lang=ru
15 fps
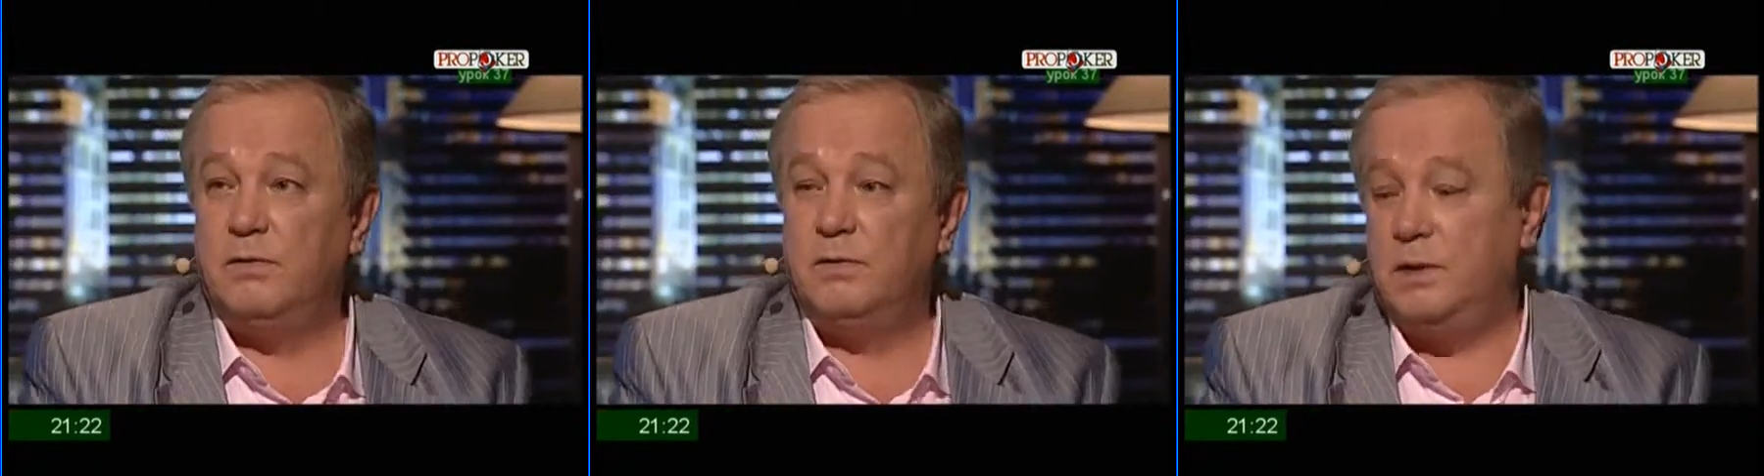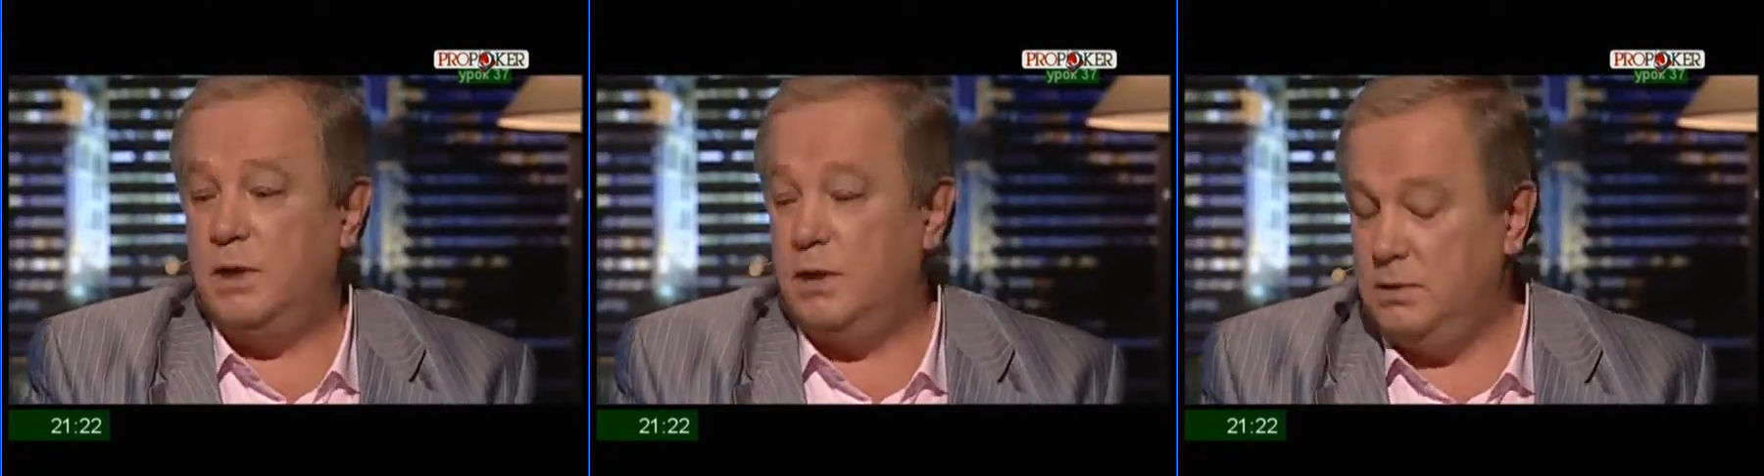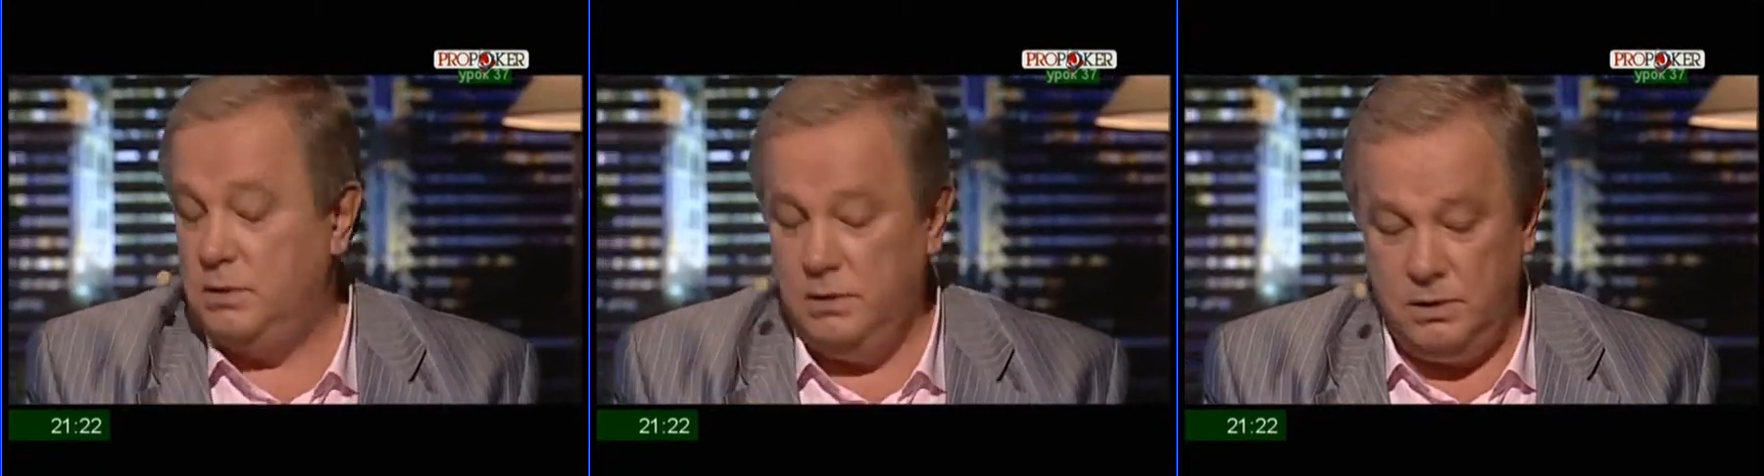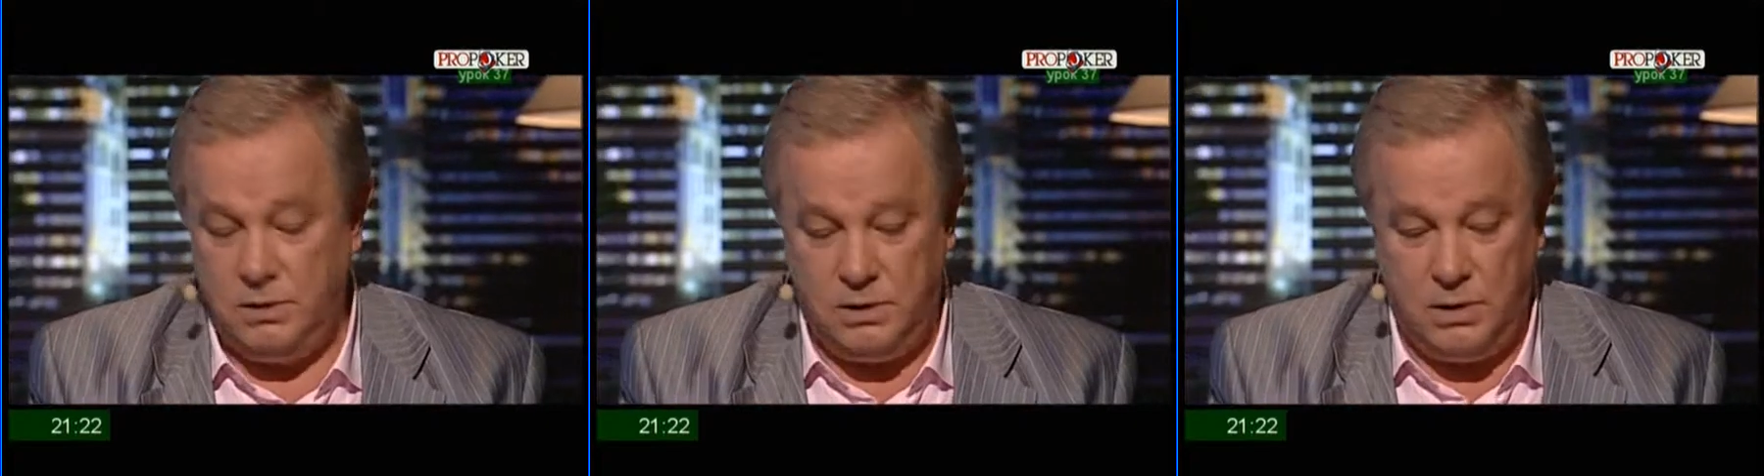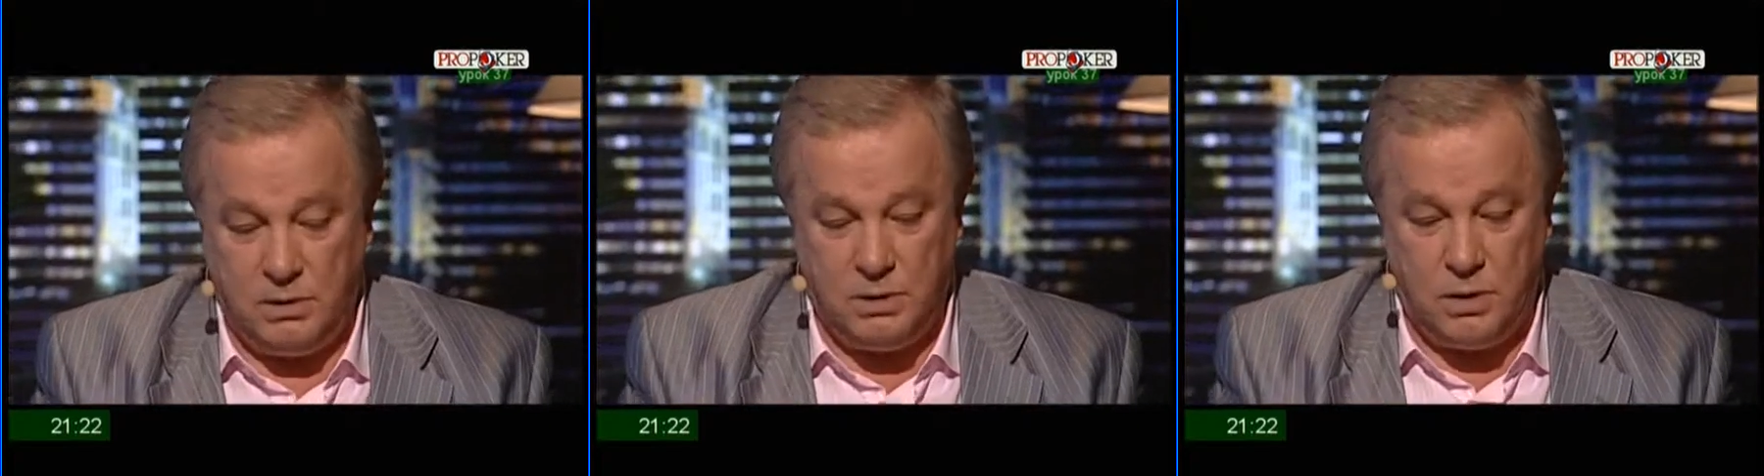Встал,
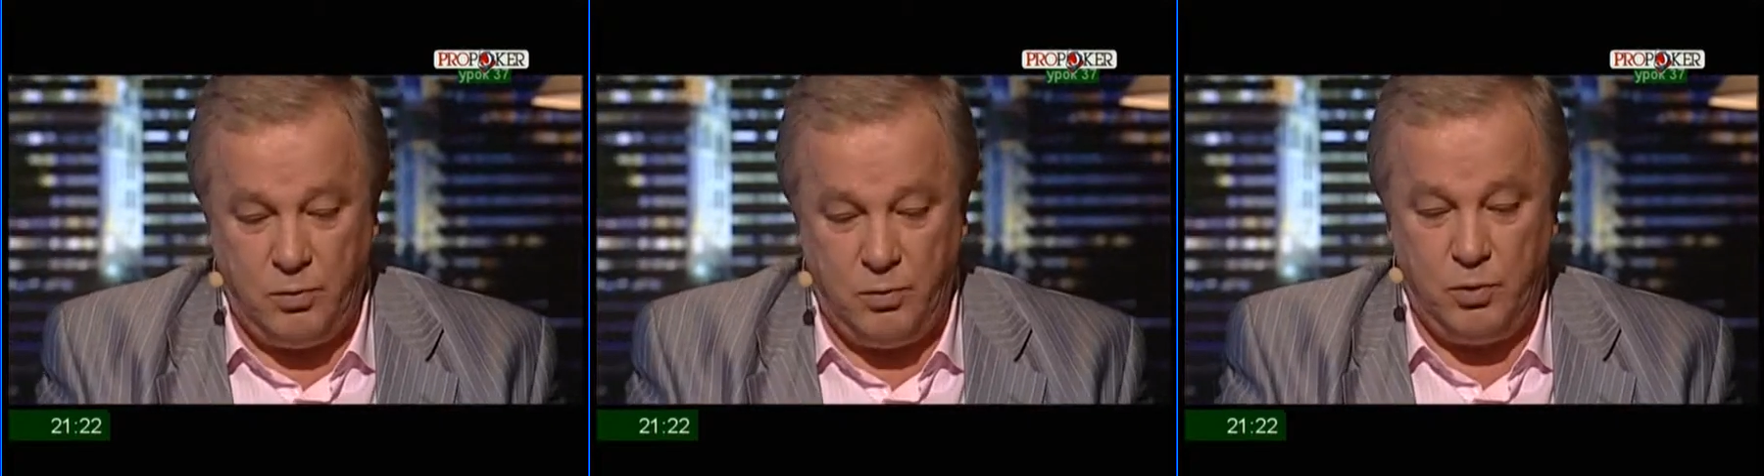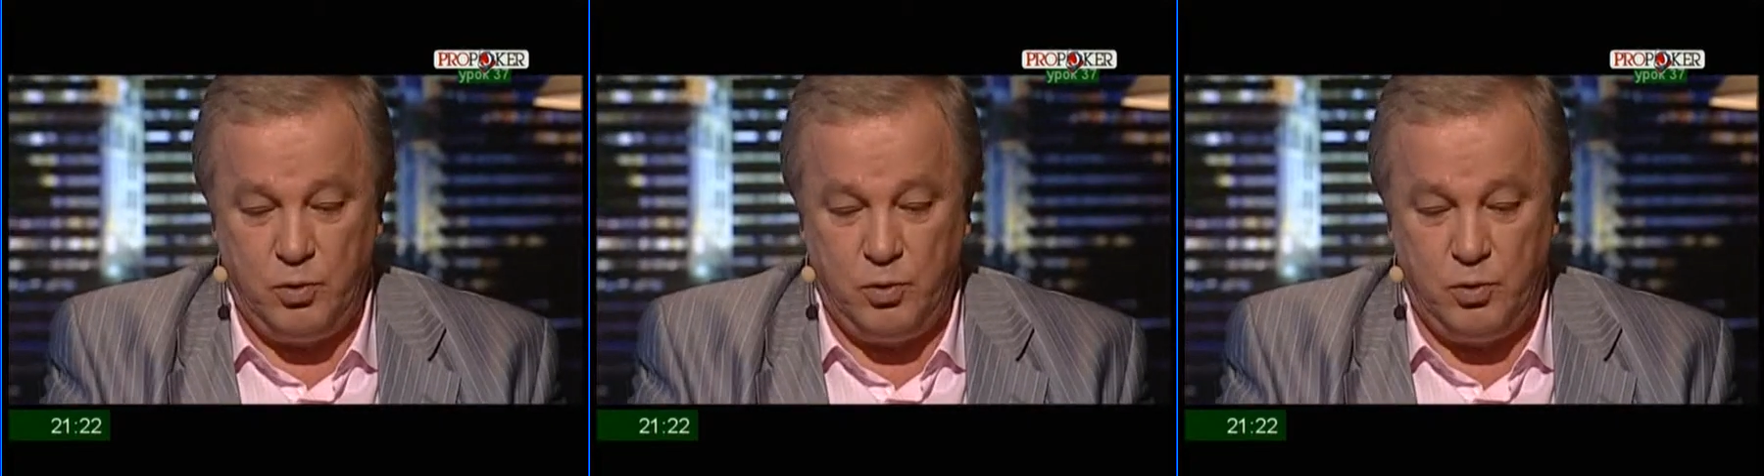сел, а у